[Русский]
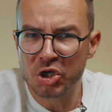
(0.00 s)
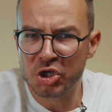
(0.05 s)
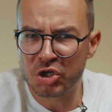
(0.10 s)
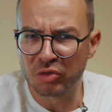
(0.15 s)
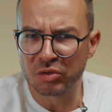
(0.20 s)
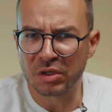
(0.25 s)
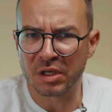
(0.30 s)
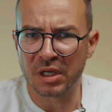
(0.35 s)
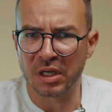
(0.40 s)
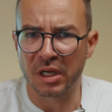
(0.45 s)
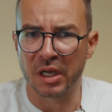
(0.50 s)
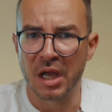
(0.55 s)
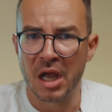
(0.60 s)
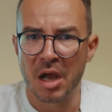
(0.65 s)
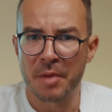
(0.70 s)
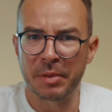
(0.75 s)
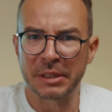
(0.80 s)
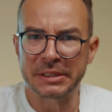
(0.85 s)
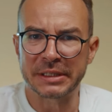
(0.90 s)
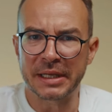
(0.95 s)
Шутка ли?
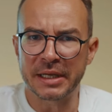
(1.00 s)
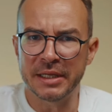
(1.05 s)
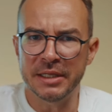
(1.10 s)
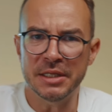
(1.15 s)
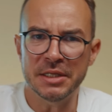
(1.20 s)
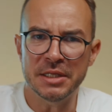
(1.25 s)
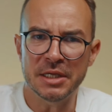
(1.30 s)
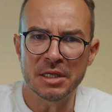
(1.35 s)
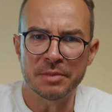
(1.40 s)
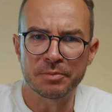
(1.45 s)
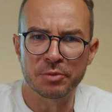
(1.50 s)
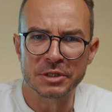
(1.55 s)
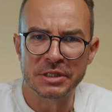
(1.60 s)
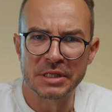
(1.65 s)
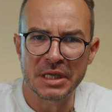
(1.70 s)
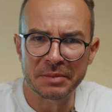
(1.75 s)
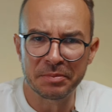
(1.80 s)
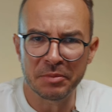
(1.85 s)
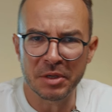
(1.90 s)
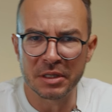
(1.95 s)
Полторы недели
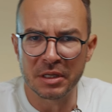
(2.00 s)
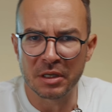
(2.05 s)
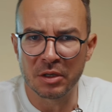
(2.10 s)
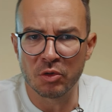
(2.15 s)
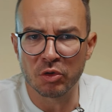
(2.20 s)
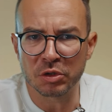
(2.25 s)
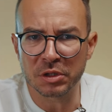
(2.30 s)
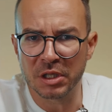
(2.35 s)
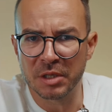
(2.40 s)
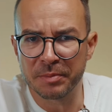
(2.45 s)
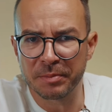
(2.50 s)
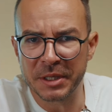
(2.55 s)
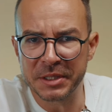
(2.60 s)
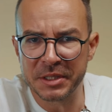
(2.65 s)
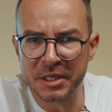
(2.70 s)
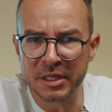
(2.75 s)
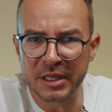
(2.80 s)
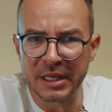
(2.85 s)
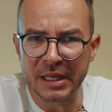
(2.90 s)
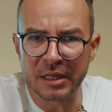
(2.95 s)
после отмены льготной ипотеки